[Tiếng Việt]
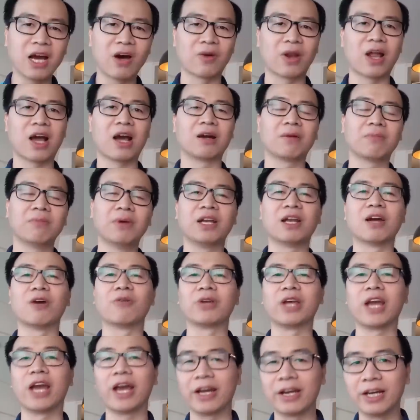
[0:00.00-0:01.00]
nào nặng bên nào
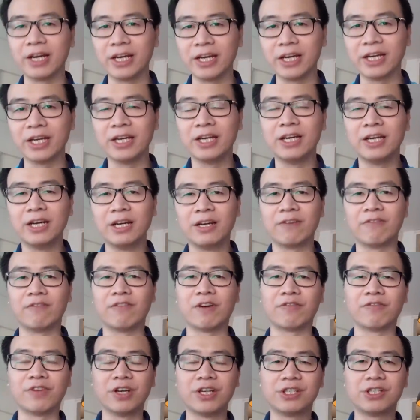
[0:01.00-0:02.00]
nhẹ đây
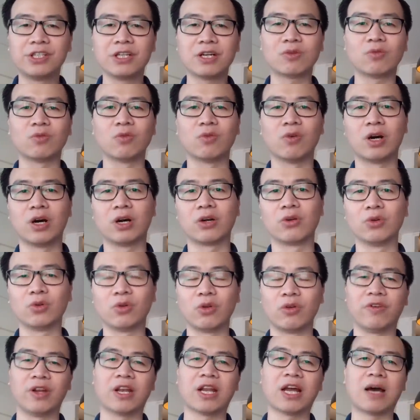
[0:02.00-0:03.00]
và phía trước của đội
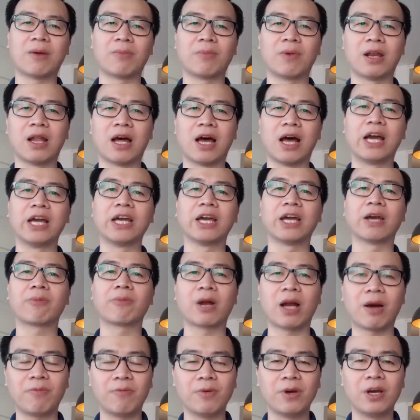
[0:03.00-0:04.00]
tuyển Việt Nam là AF
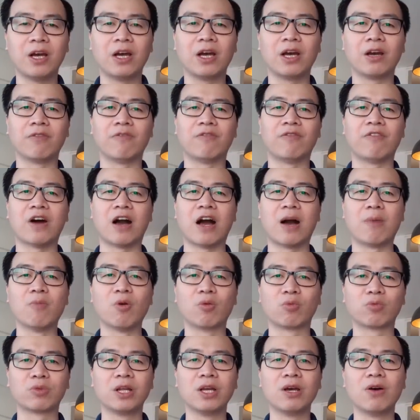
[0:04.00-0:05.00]
Cup và
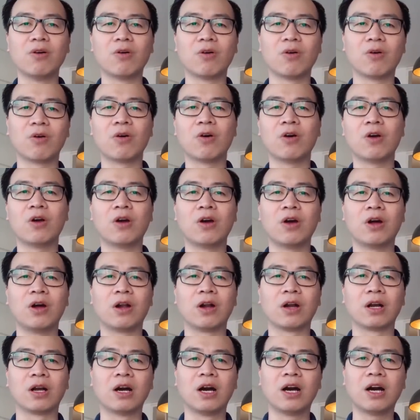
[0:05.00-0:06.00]
mục tiêu
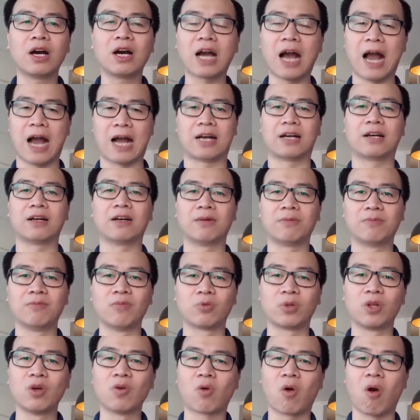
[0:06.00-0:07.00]
gỡ gạc
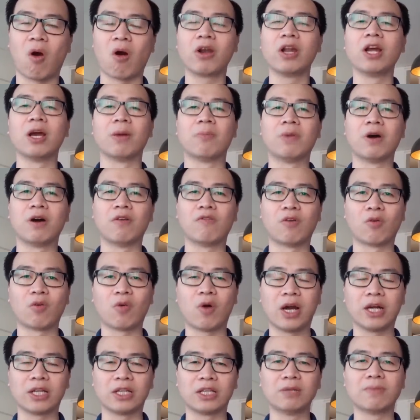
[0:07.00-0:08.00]
mục tiêu có điểm ở vòng
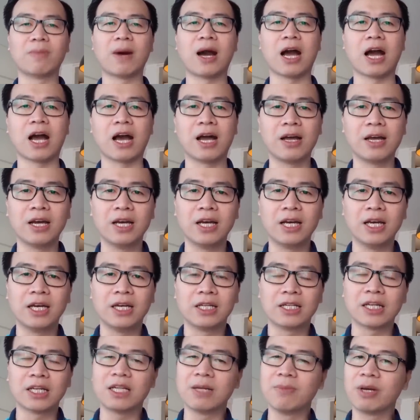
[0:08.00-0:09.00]
loại thứ ba
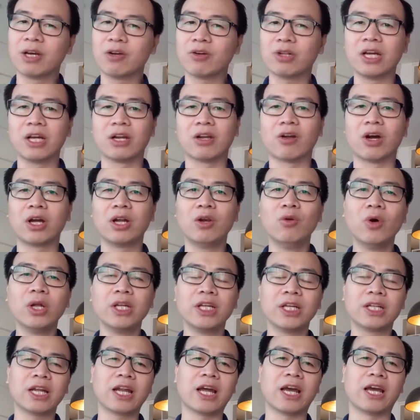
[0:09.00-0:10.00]
thế thì mình có thể nói
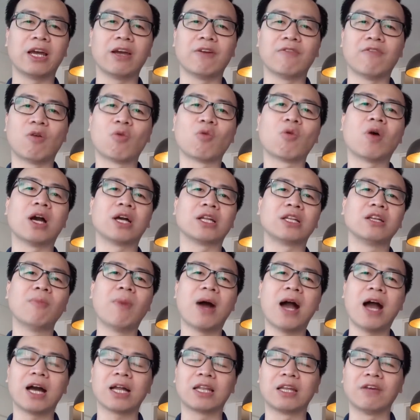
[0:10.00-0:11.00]
luôn như thế này vòng loại thứ
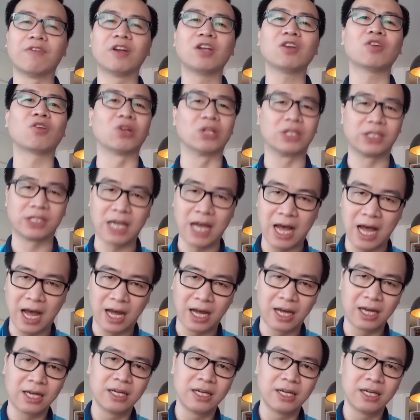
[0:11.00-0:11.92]
ba thì vẫn còn xa